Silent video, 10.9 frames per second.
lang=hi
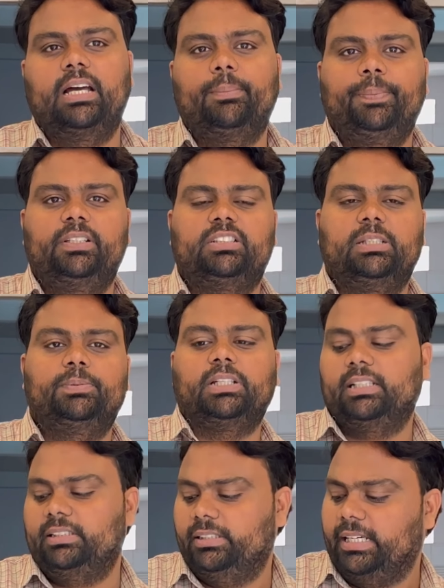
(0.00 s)
यहाँ पे स्ट्रिप्स
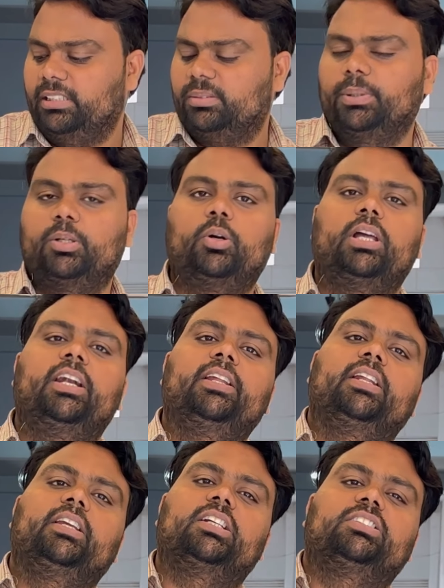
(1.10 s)
आती है इसमें कोई एलईडी
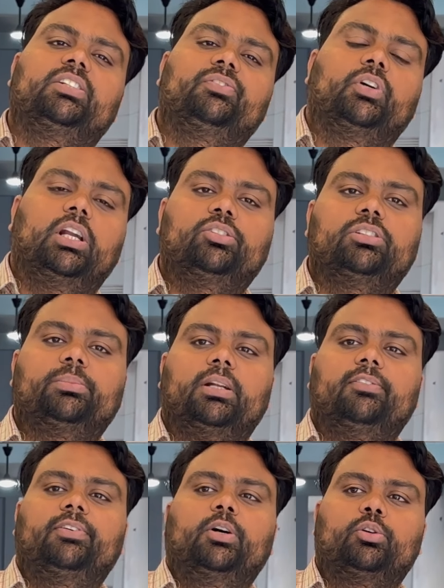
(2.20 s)
नहीं है सिर्फ हेलोजन
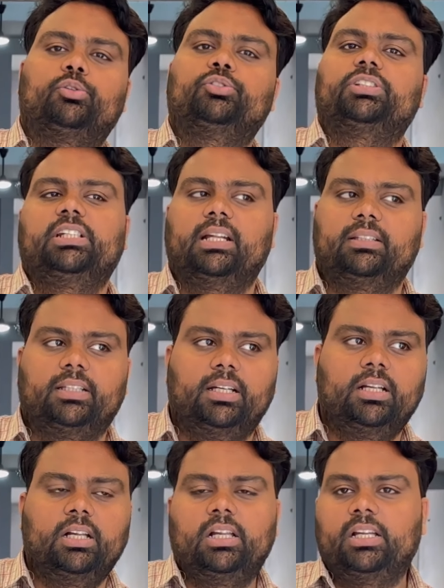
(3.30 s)
बल्ब है और कुछ नहीं आता
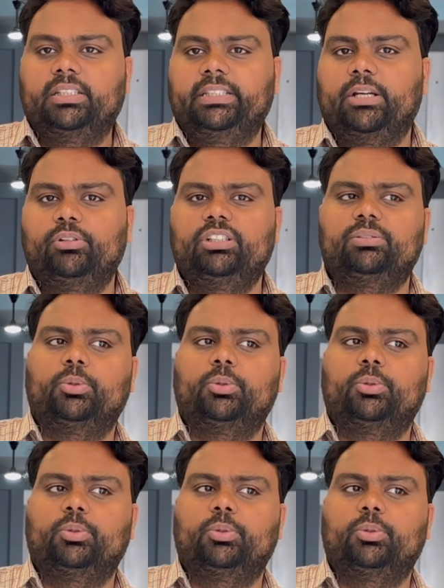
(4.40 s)
ये 19